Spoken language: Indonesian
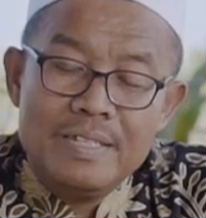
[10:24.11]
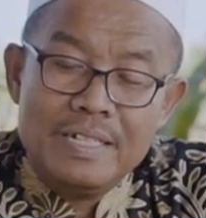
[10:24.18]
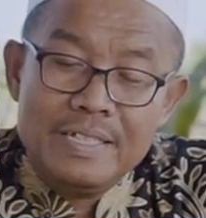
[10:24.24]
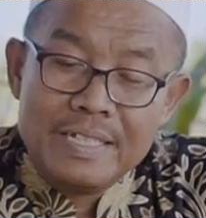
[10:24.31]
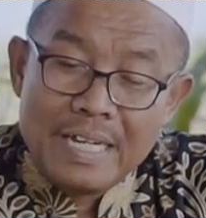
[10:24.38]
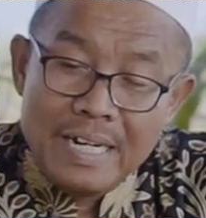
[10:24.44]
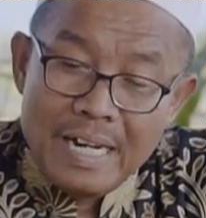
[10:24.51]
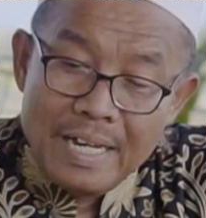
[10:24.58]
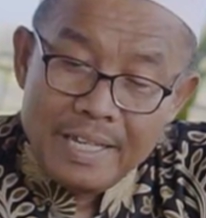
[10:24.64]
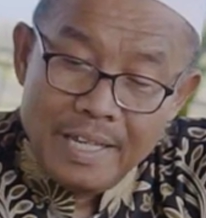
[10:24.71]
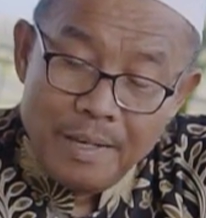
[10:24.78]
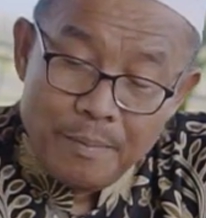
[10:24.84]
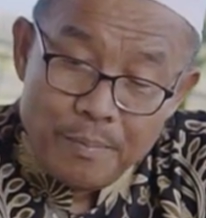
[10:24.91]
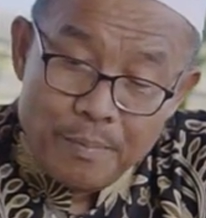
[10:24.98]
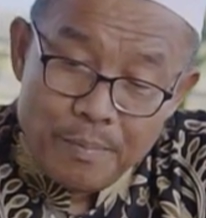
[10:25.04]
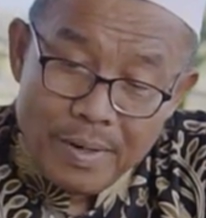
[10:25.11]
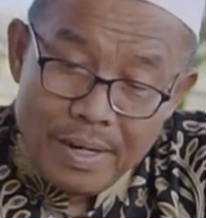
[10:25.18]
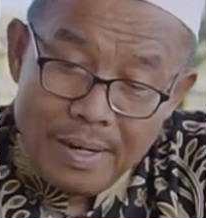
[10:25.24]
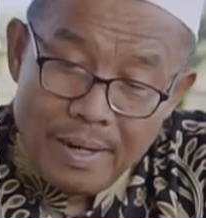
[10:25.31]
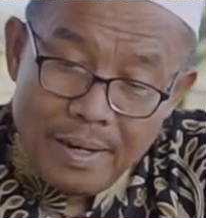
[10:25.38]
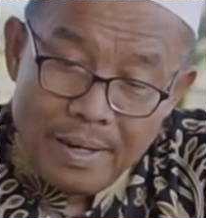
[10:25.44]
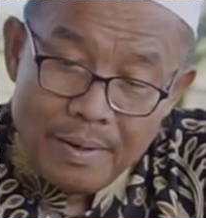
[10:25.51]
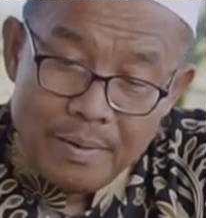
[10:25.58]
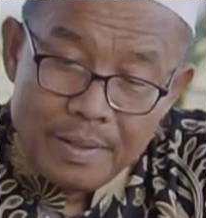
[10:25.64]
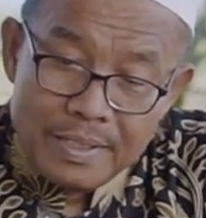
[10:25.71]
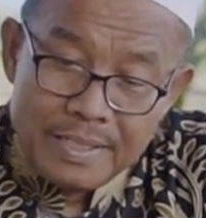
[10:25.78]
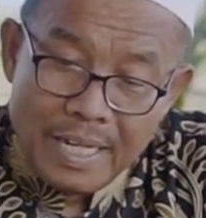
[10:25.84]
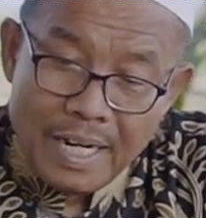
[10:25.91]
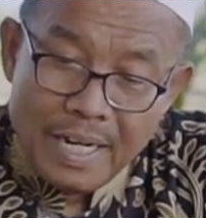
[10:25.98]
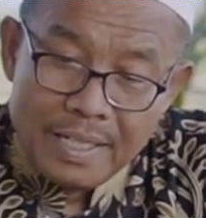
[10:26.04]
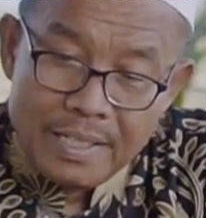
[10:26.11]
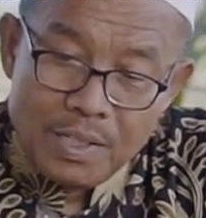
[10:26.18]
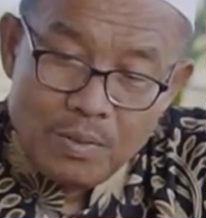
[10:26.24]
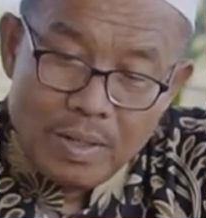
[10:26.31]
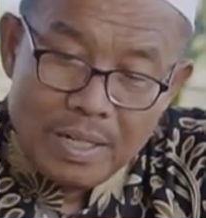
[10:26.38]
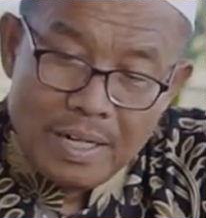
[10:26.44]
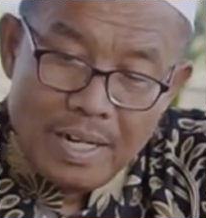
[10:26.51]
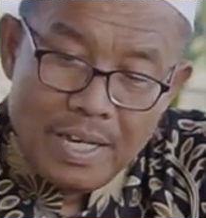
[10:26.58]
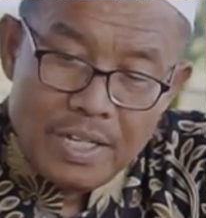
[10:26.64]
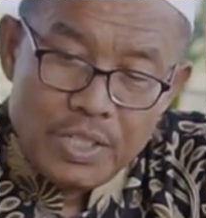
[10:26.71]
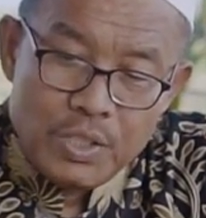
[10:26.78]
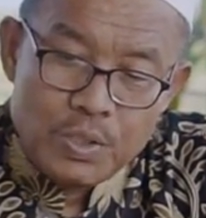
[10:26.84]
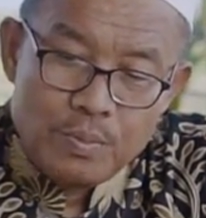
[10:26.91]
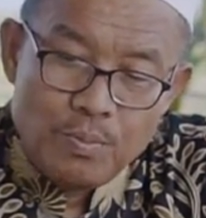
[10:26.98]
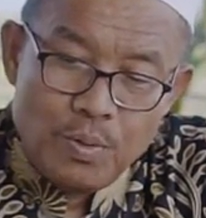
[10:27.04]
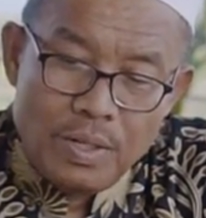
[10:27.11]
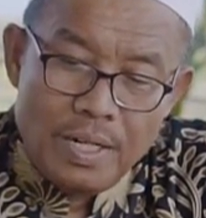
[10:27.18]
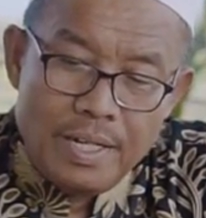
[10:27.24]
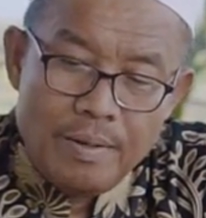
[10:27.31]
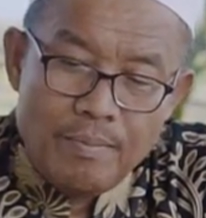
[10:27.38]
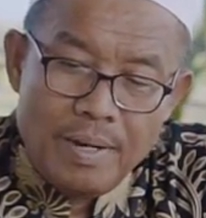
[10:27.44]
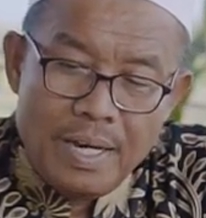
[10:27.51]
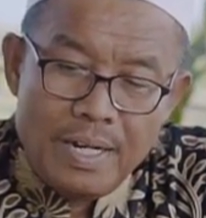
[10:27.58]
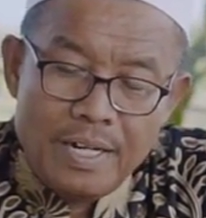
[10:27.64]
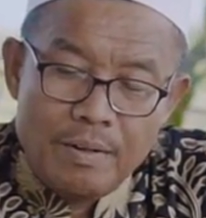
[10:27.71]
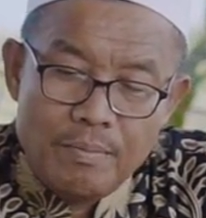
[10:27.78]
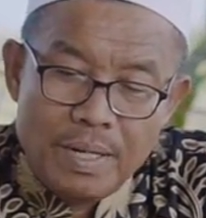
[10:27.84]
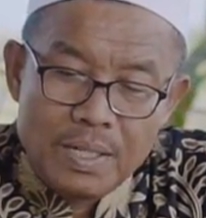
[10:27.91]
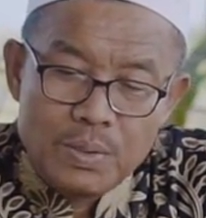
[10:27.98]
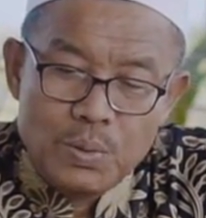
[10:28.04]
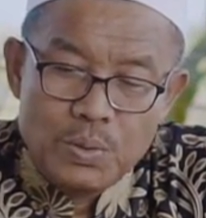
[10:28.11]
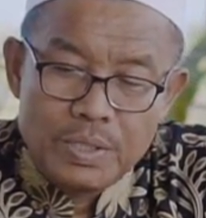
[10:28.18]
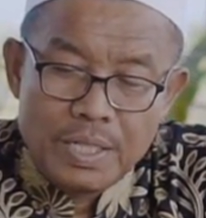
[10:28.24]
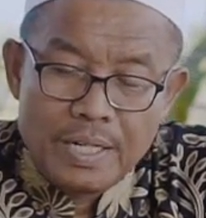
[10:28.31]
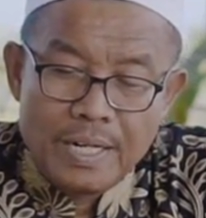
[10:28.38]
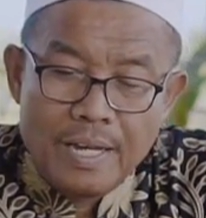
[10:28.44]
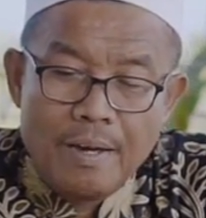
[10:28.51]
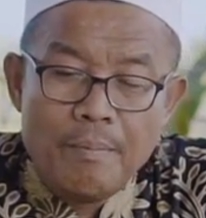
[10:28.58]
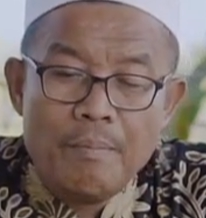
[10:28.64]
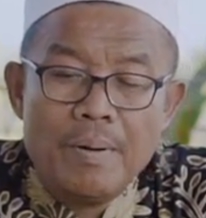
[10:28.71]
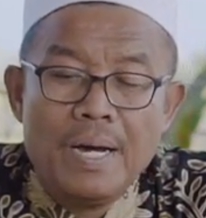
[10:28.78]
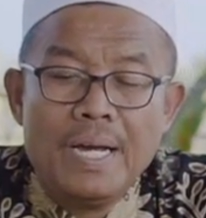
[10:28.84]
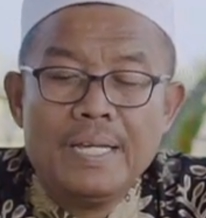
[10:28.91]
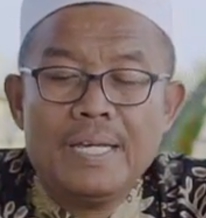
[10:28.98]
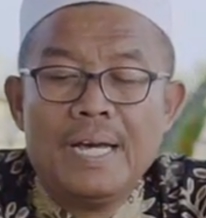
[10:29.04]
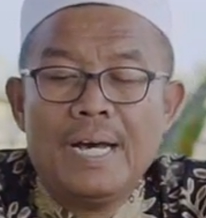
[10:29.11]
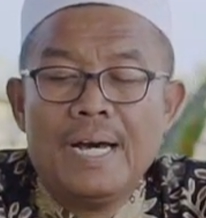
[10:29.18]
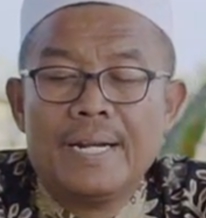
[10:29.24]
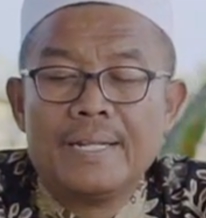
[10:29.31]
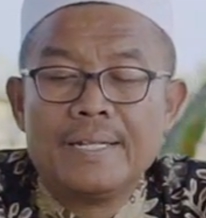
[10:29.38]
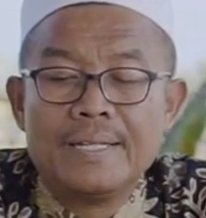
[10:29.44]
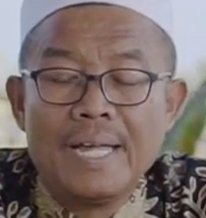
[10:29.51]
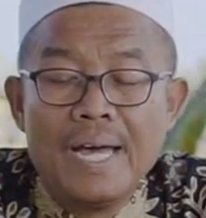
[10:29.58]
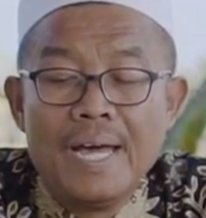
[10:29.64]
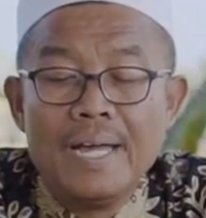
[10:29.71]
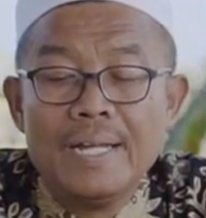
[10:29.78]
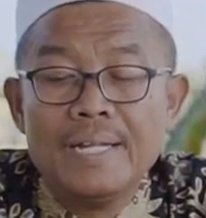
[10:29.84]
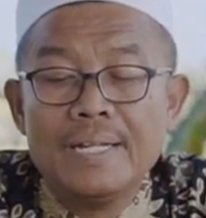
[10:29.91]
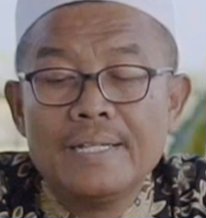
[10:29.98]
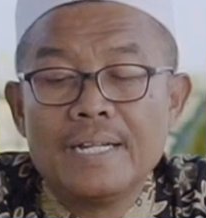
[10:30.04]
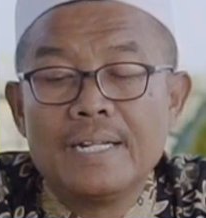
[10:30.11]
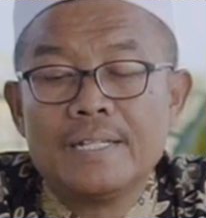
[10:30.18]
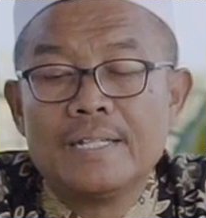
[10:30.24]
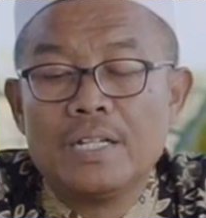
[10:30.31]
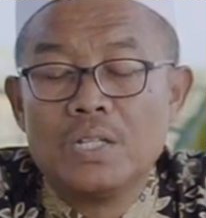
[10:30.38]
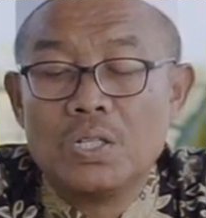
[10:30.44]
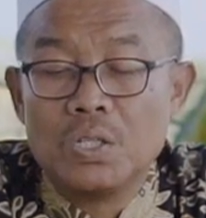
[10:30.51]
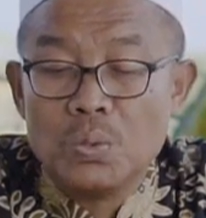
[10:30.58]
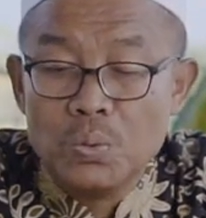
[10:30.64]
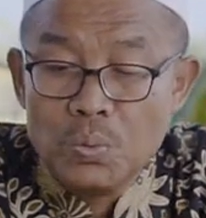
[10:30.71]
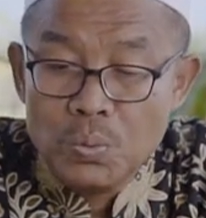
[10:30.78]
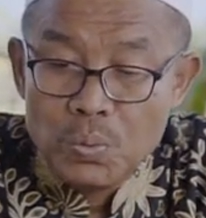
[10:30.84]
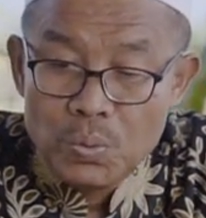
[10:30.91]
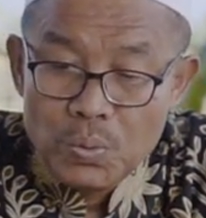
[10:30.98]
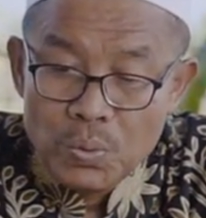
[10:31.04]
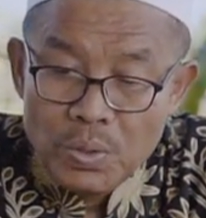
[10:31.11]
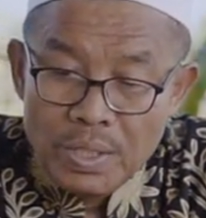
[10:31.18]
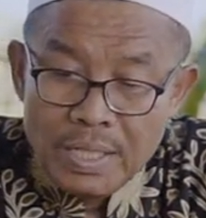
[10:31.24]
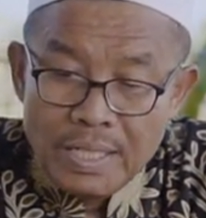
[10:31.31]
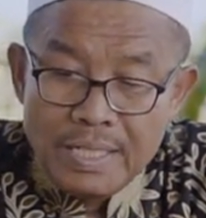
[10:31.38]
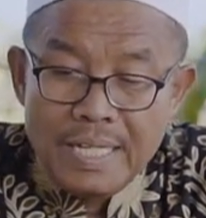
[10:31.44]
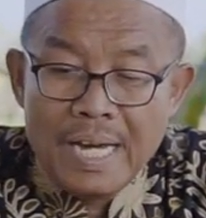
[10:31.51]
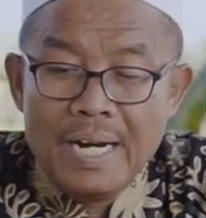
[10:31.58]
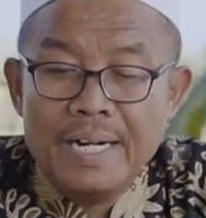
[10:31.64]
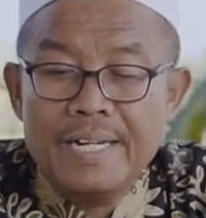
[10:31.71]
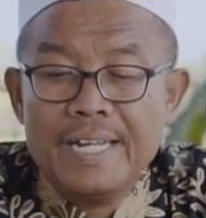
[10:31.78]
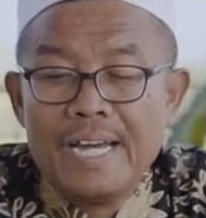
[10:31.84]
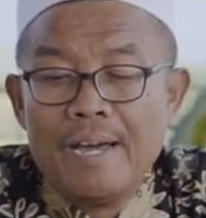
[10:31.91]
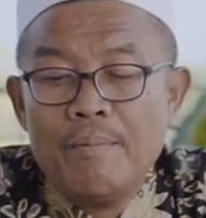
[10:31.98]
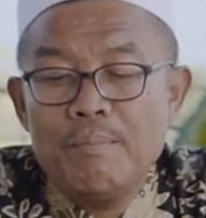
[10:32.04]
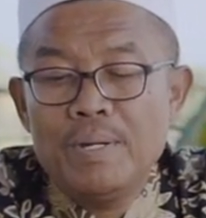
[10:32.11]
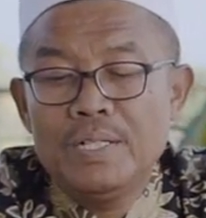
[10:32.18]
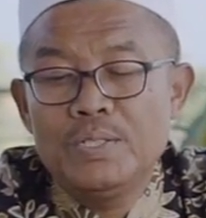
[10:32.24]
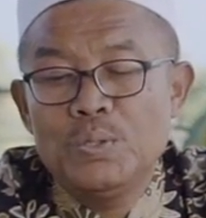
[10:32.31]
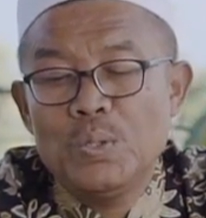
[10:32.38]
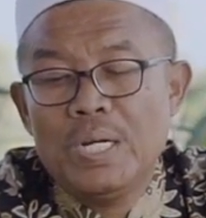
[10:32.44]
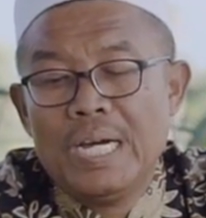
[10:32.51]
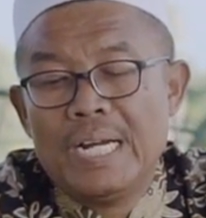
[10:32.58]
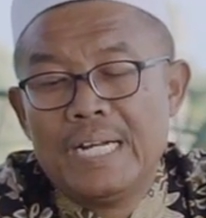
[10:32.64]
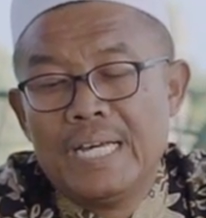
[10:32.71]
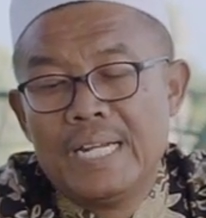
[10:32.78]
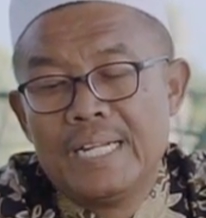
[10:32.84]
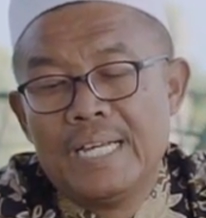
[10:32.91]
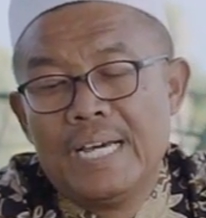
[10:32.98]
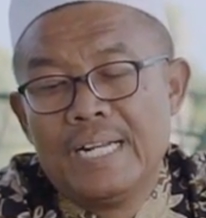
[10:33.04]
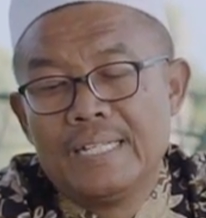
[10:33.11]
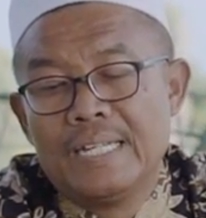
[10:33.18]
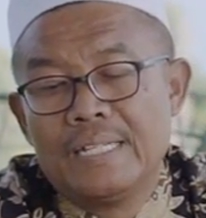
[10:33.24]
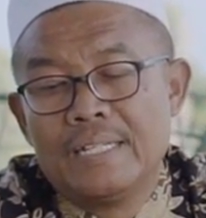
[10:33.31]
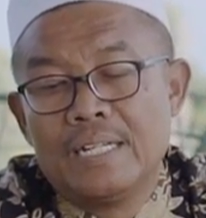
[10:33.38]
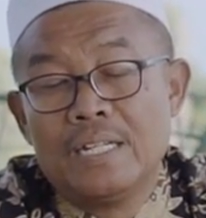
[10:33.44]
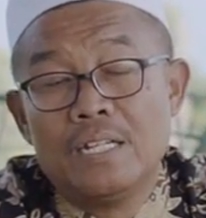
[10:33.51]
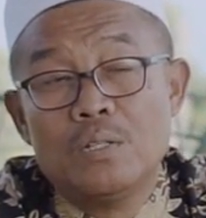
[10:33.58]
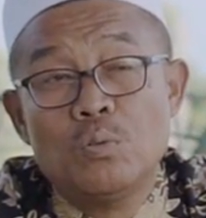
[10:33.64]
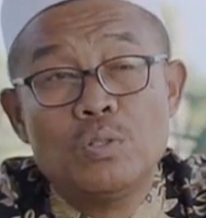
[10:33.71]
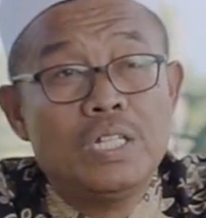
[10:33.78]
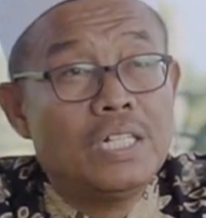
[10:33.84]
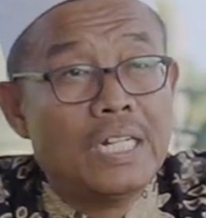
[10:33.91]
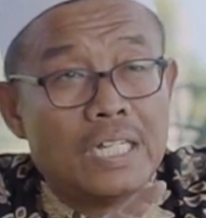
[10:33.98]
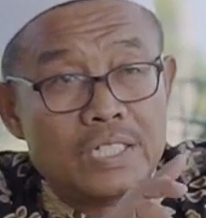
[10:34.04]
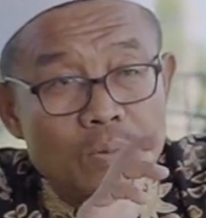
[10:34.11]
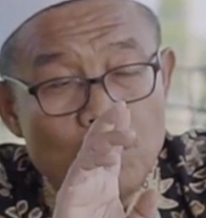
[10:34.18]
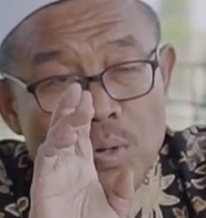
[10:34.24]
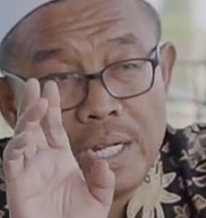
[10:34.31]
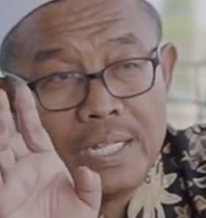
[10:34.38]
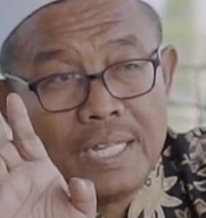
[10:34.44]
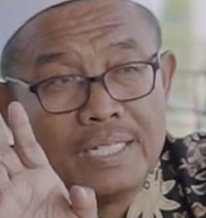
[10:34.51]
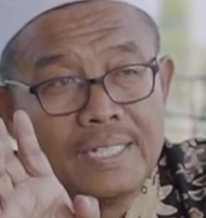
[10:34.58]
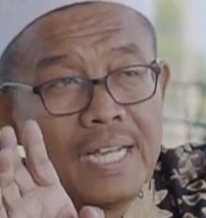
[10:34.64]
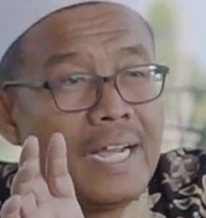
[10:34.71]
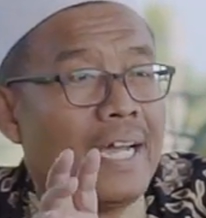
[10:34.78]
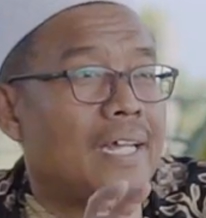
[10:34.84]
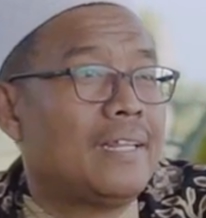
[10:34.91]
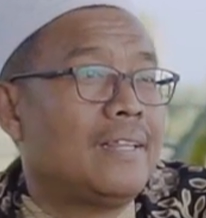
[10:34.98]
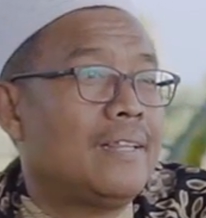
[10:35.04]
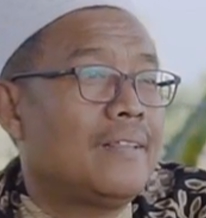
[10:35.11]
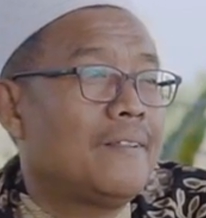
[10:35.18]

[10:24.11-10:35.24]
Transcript: jadi sekali lagi uh, zakat itu adalah ismun limalin maksusin namanya harta tertentu yang diambil juga dari harta tertentu tidak semuanya zakat.